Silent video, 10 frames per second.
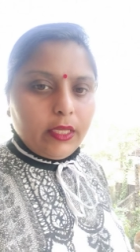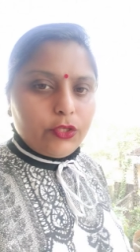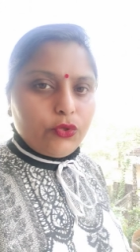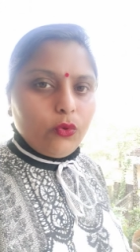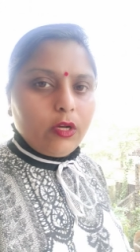हैं
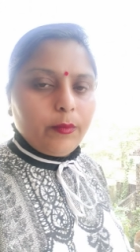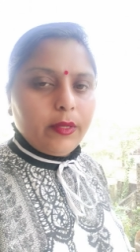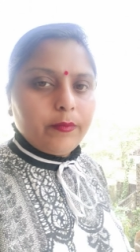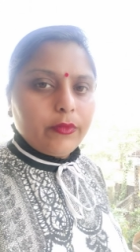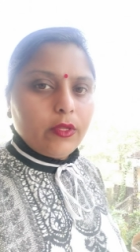शुगर में
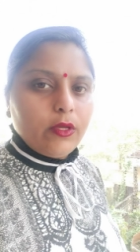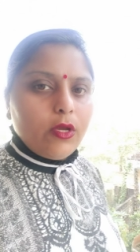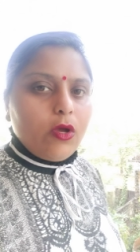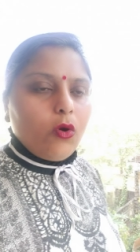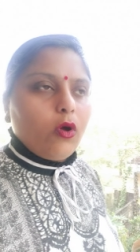
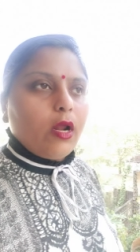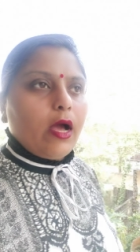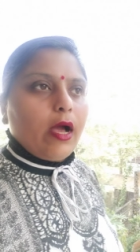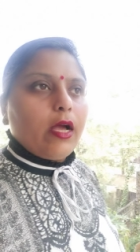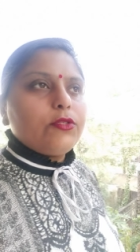और
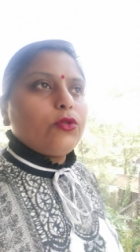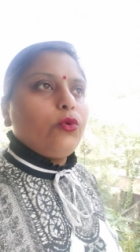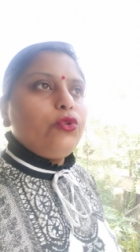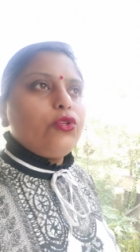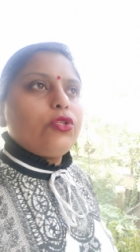आज
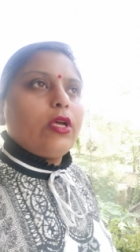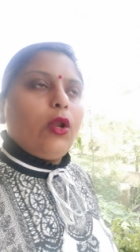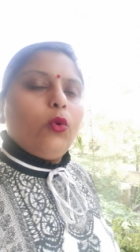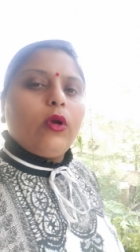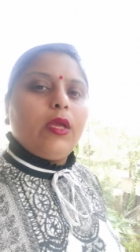कुछ
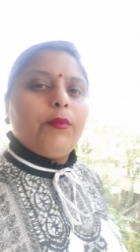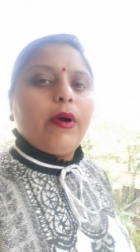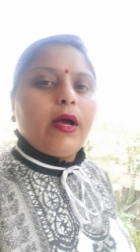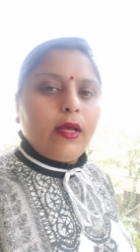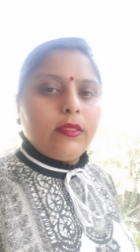सालों के
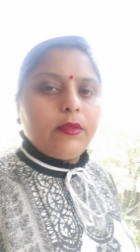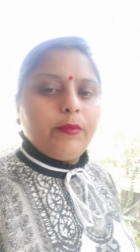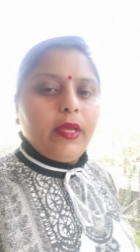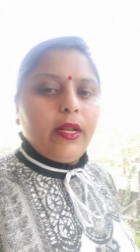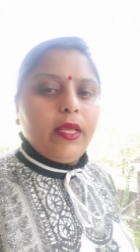बाद
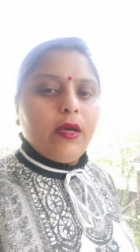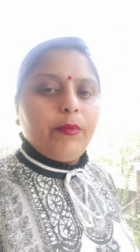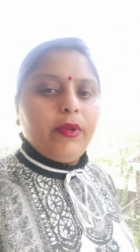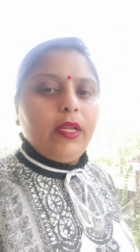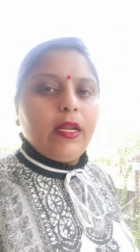मैंने
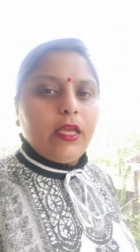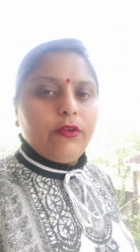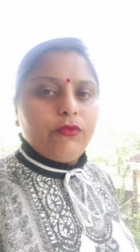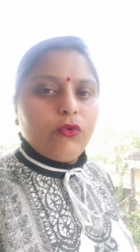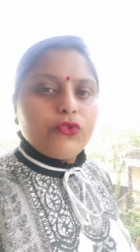अपनी
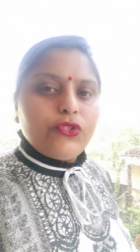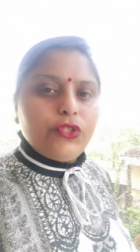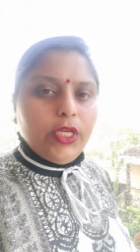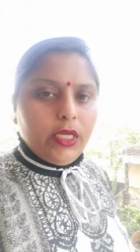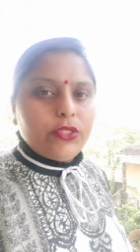लाइफ को
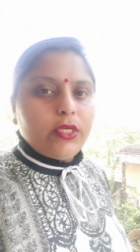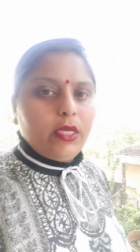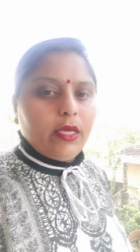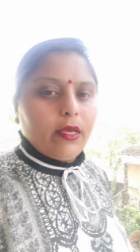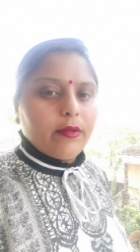चेंज
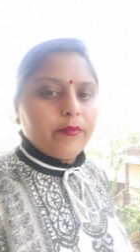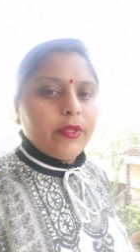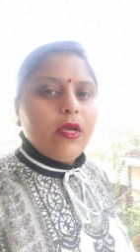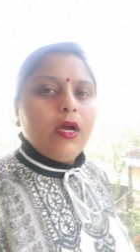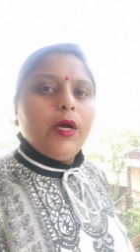किया है
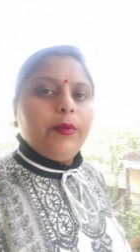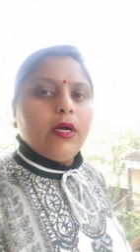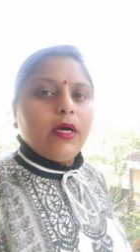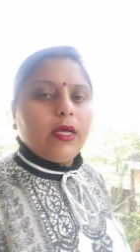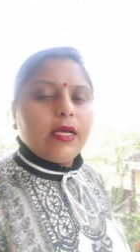अब
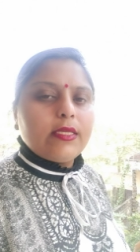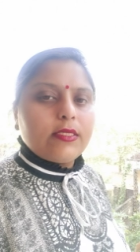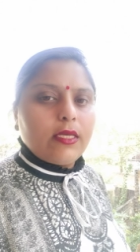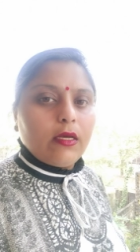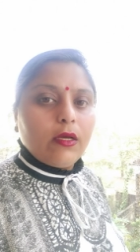घर का
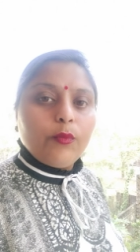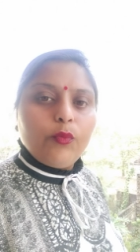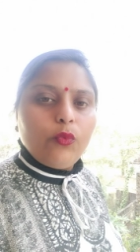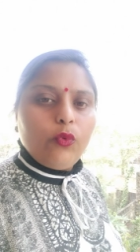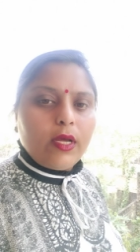
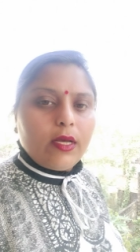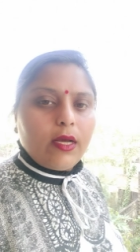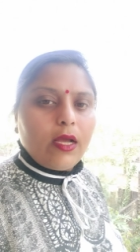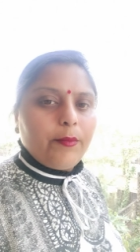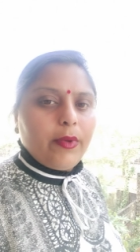पूरा
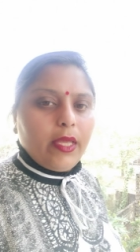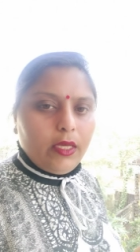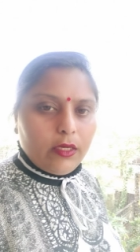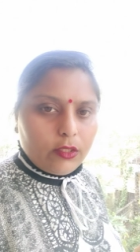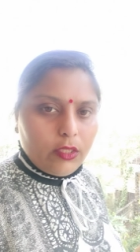काम मैं ही
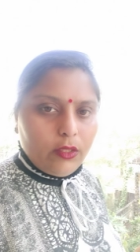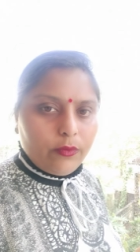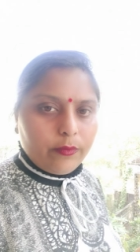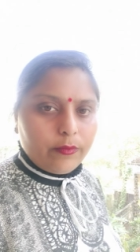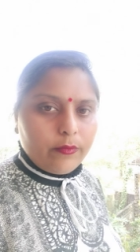करती हूँ
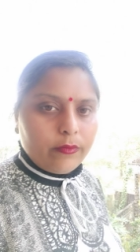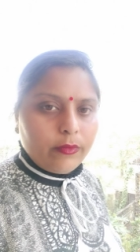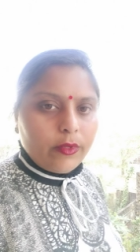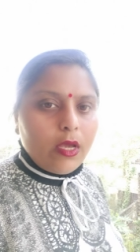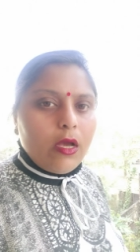
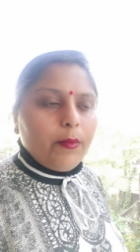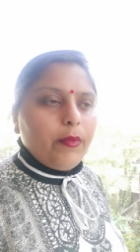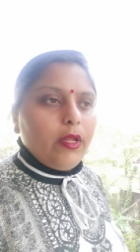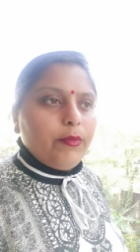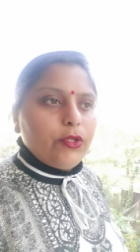
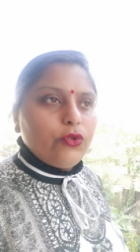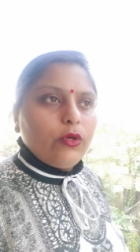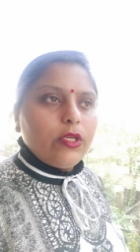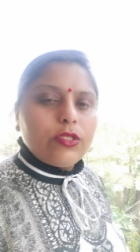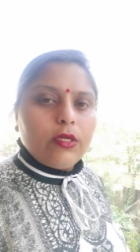अपने बच्चों
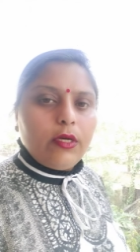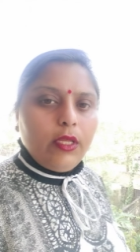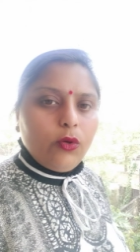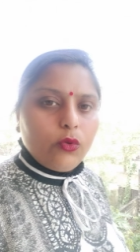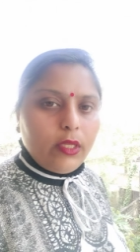की स्टडी
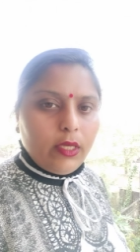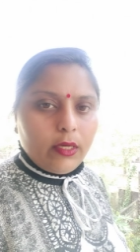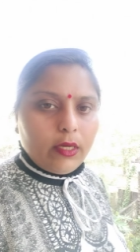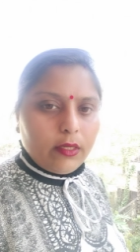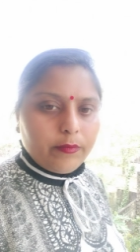को
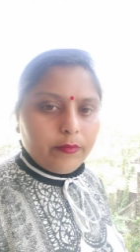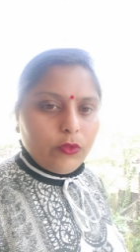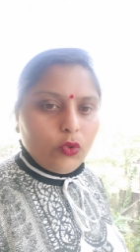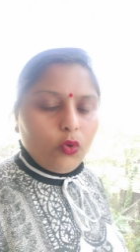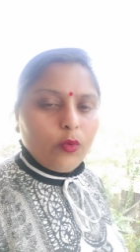देखना
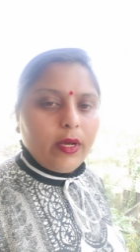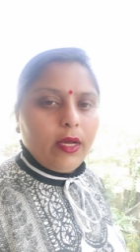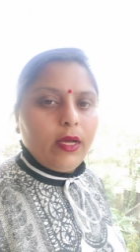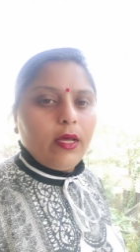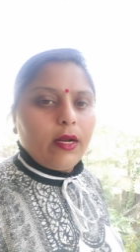दौड़
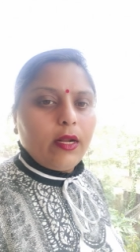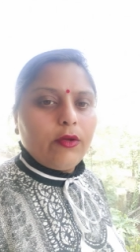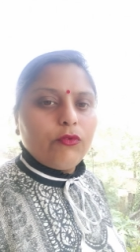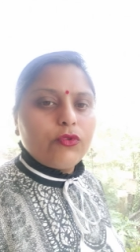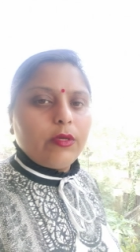भाग करना
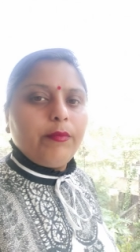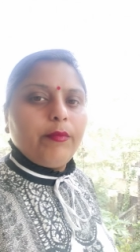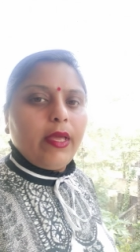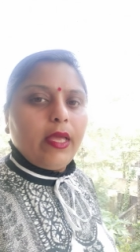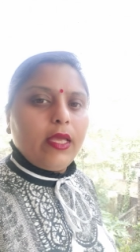वो सब
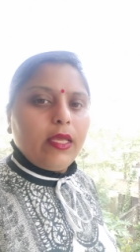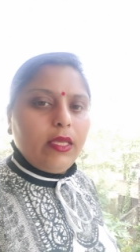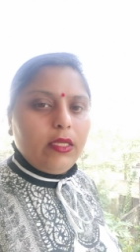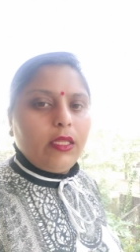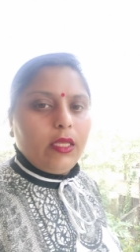मैं
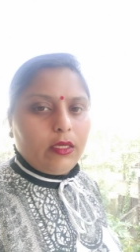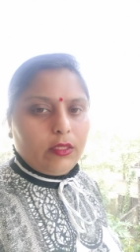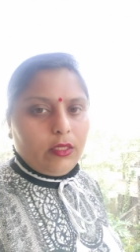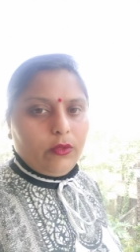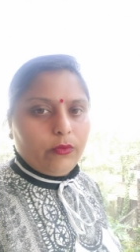ही
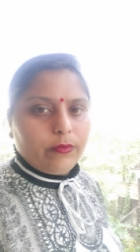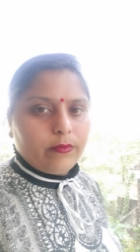देखती हूँ